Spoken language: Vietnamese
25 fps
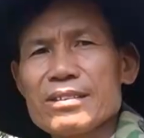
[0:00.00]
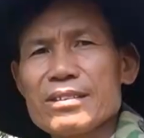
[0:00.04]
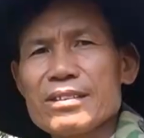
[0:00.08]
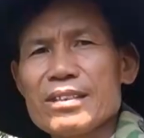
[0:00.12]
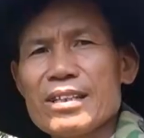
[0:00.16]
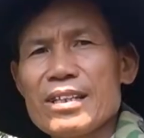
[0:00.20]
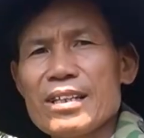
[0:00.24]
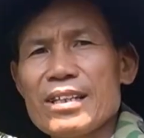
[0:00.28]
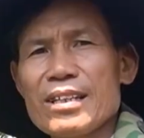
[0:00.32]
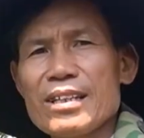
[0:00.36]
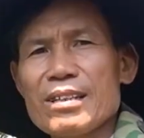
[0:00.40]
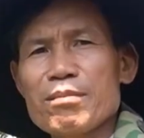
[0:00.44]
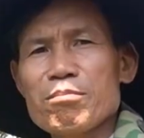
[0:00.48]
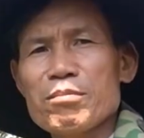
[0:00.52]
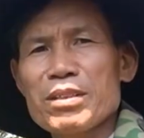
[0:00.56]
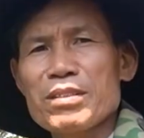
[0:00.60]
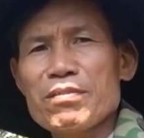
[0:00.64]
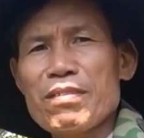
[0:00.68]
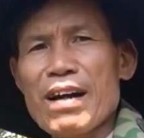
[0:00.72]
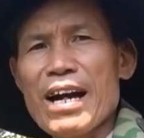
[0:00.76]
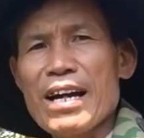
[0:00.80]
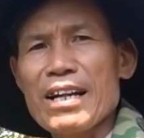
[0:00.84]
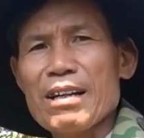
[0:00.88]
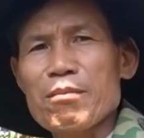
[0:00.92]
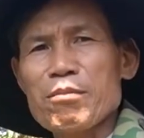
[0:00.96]
Đó, mình
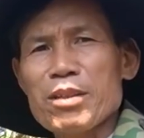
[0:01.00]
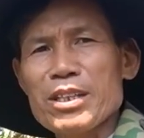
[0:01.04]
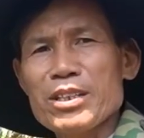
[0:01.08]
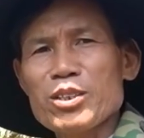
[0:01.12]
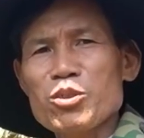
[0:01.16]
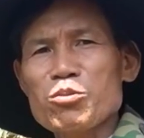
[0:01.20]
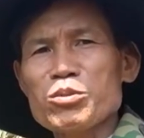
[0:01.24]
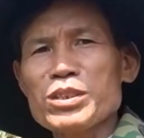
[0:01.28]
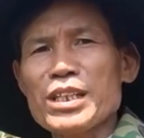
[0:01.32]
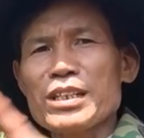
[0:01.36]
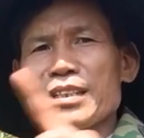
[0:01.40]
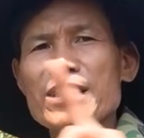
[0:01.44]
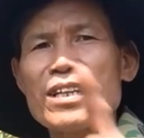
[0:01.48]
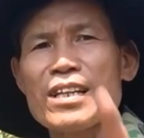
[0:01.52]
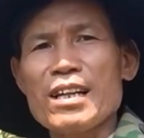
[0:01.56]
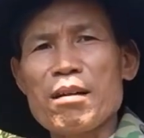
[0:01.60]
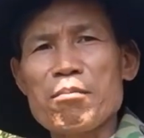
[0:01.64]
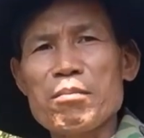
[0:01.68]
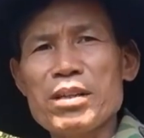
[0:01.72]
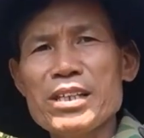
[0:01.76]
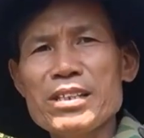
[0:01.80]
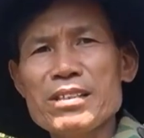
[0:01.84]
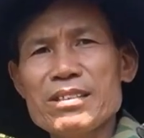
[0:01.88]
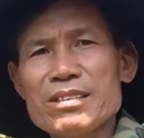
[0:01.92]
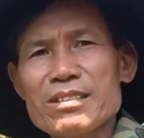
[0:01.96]
pha ra một cái dung dịch là năm
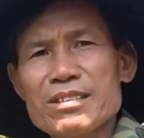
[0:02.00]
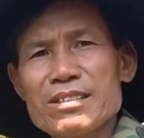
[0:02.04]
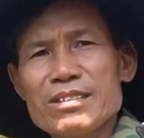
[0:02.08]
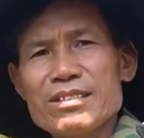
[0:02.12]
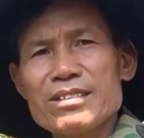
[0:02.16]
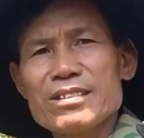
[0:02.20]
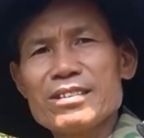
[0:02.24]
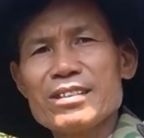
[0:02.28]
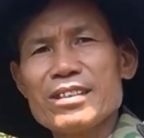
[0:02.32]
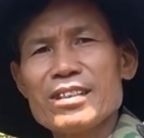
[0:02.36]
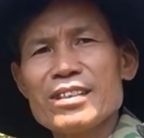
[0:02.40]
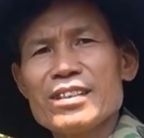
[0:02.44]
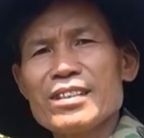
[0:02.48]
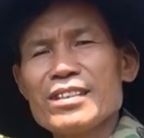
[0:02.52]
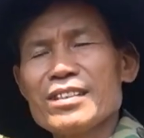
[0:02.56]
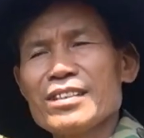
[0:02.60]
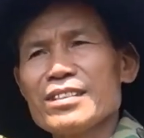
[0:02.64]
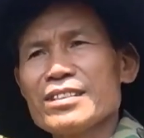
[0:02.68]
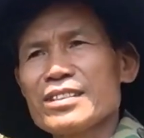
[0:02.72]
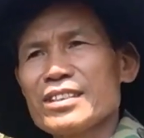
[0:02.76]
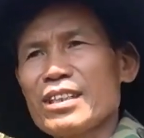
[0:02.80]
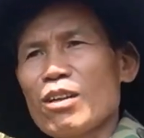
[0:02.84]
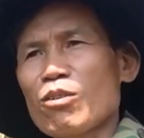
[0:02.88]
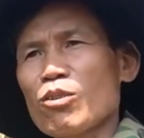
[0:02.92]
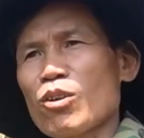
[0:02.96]
lít.
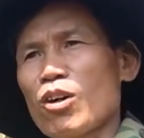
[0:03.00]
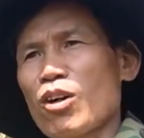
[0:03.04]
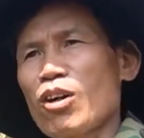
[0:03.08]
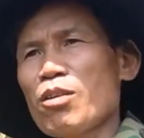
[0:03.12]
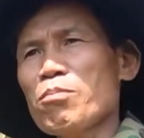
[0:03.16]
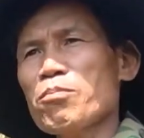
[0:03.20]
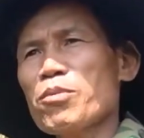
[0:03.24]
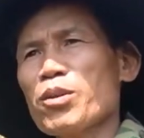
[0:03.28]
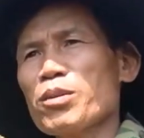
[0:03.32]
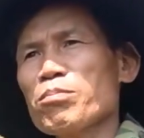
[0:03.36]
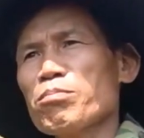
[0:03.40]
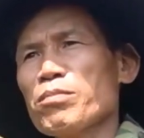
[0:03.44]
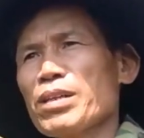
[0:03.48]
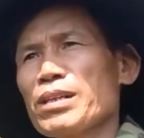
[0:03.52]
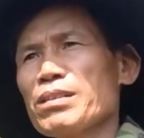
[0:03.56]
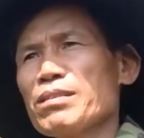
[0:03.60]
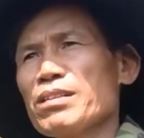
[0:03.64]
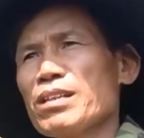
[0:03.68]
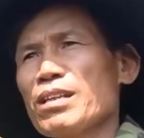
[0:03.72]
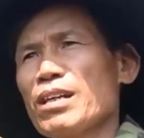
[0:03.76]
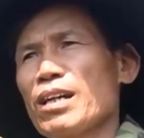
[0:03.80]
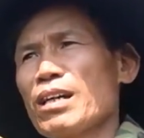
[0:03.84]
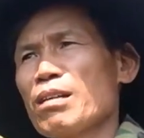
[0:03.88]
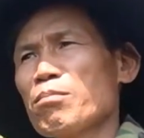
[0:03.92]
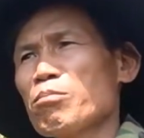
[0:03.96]
Sau đó một,
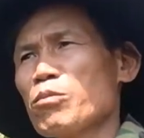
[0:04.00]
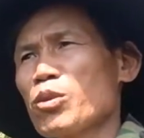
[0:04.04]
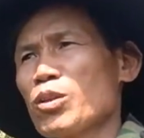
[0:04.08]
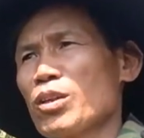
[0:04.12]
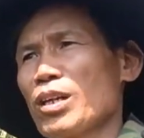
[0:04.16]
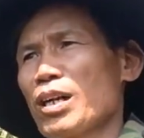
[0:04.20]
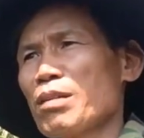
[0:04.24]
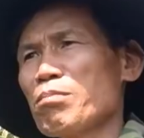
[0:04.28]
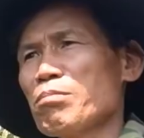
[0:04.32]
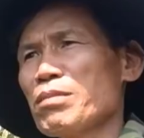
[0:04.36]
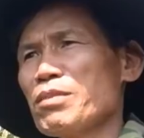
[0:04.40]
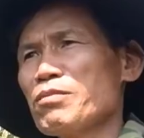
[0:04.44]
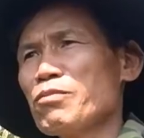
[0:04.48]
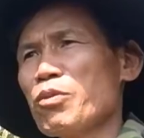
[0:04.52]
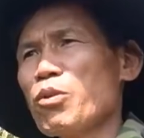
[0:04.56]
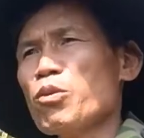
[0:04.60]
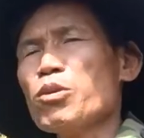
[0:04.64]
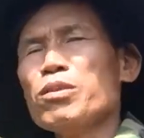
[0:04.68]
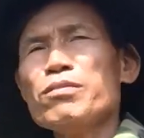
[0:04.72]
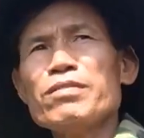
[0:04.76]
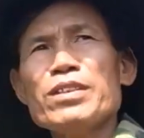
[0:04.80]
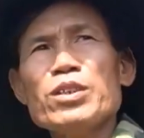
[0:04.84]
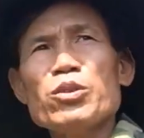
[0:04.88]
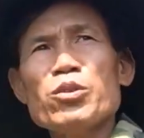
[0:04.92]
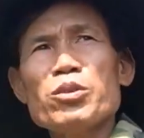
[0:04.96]
mình là một lần mình
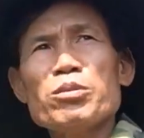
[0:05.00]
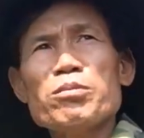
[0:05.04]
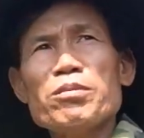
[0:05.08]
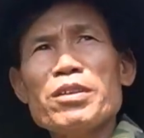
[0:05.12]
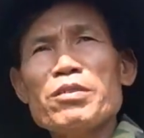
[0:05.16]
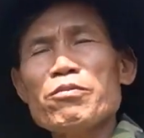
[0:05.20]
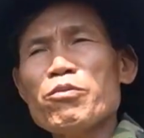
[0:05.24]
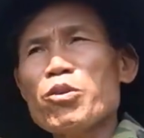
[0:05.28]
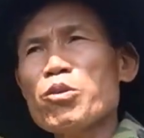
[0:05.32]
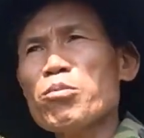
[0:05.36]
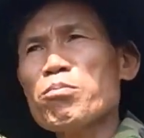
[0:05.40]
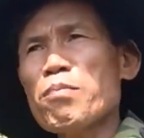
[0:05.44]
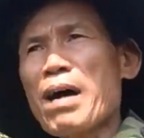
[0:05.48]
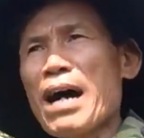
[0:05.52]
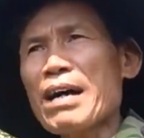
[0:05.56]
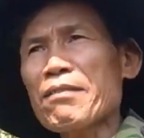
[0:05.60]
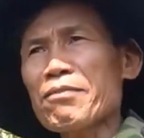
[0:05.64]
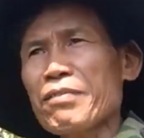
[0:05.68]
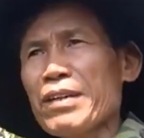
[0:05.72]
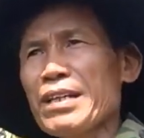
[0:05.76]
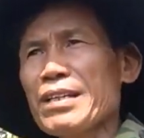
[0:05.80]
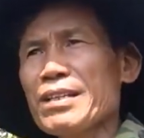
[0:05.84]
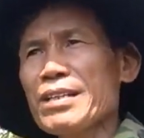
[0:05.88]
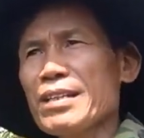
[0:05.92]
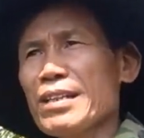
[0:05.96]
phun, ví dụ như mình phun ba
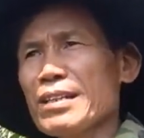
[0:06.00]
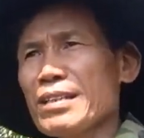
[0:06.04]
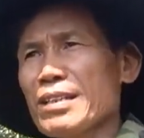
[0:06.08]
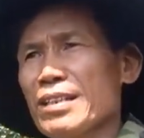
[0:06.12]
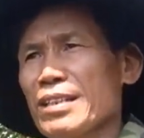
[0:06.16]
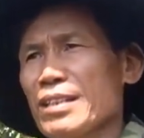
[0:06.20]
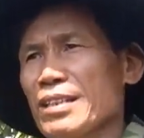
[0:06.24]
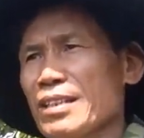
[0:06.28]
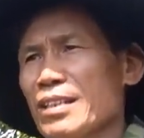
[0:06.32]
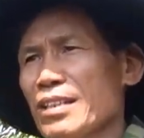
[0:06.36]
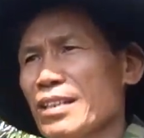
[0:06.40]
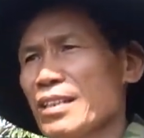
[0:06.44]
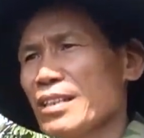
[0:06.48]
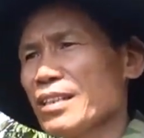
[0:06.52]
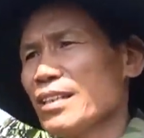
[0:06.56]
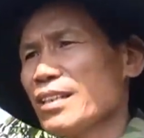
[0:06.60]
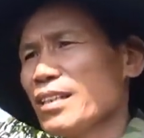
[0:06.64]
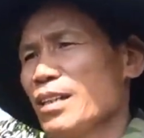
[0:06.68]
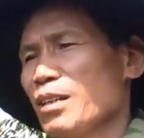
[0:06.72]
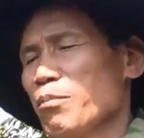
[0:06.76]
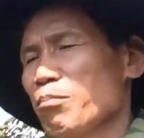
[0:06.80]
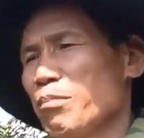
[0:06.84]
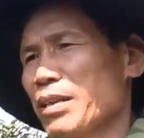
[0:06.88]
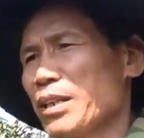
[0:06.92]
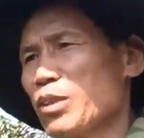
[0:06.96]
phi ấy, thì
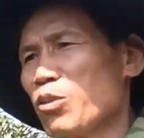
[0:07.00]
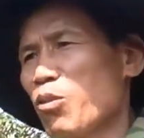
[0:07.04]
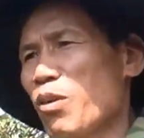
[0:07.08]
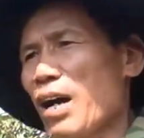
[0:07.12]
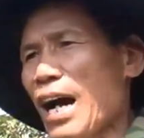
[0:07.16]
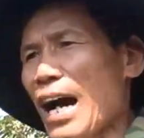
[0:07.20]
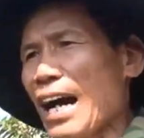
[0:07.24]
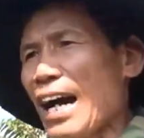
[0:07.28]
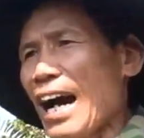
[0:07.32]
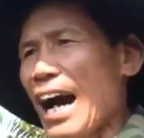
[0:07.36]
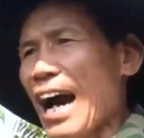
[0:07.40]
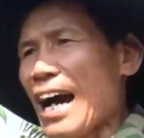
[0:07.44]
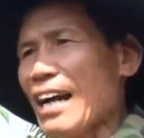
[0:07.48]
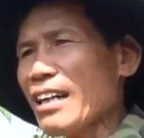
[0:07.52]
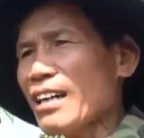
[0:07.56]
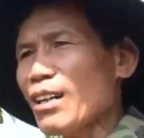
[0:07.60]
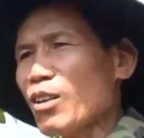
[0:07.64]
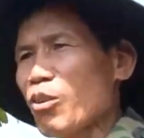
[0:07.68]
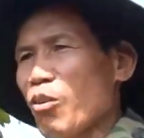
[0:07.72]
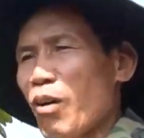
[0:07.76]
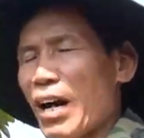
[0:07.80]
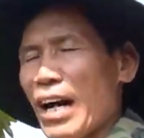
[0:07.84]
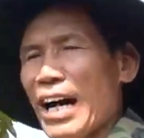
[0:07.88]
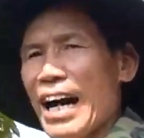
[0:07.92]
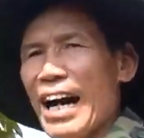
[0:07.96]
mình cũng áng áng là
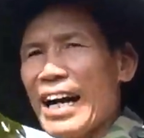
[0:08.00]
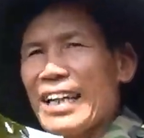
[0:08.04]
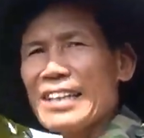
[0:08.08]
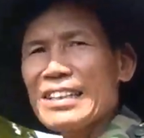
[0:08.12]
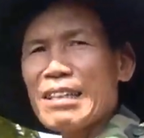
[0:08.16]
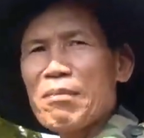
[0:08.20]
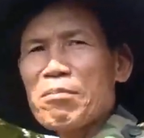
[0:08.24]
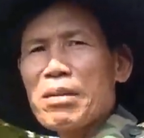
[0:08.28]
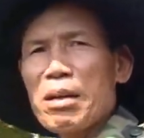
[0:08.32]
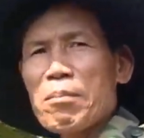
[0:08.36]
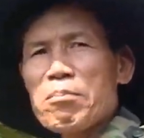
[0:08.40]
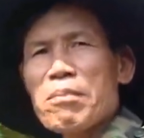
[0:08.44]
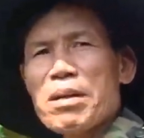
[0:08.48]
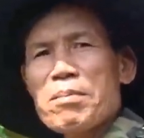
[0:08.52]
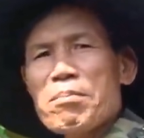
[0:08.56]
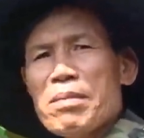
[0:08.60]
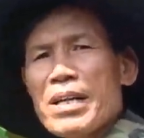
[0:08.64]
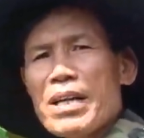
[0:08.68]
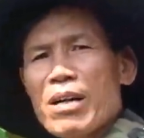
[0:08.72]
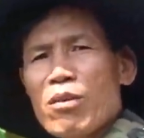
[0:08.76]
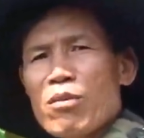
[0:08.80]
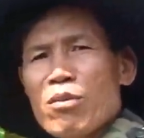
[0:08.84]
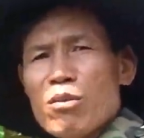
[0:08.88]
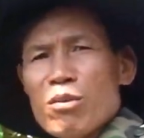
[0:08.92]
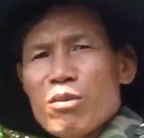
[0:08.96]
khoảng hai trăm năm mươi
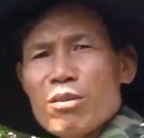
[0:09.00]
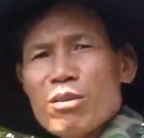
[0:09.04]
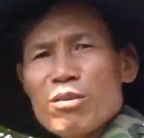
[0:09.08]
mi-li-lít.